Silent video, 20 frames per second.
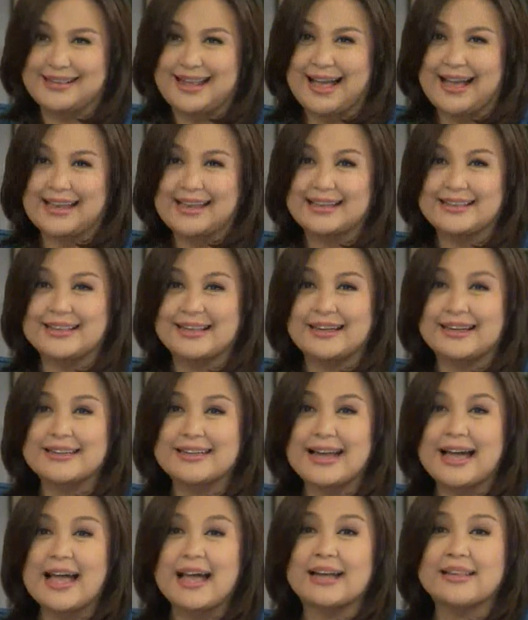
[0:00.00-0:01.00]
Nakita na
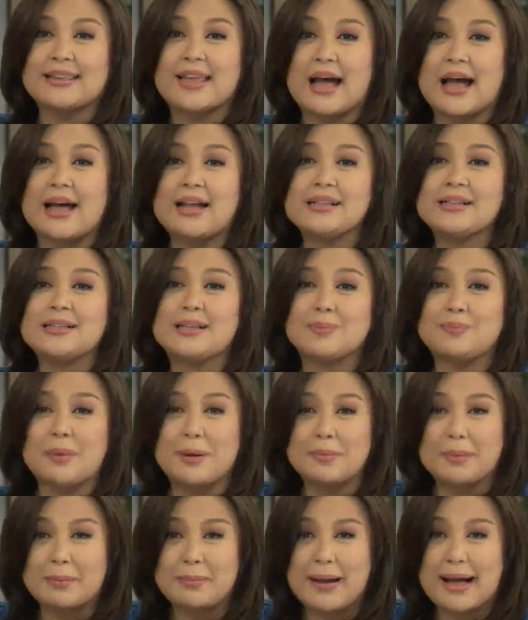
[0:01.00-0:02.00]
niya ang daan sa
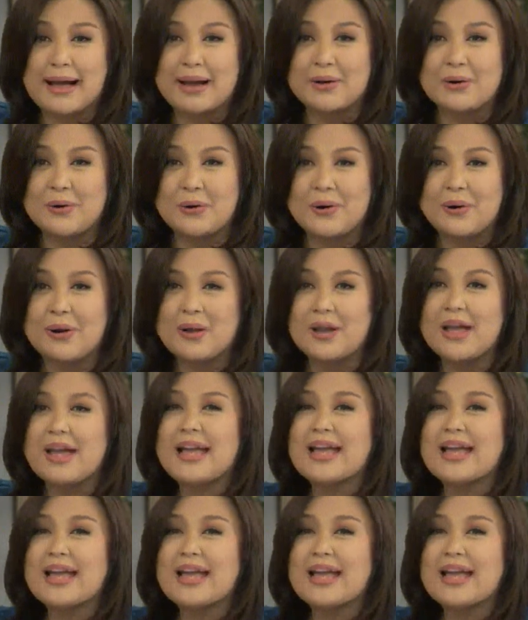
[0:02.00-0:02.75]
pagbabago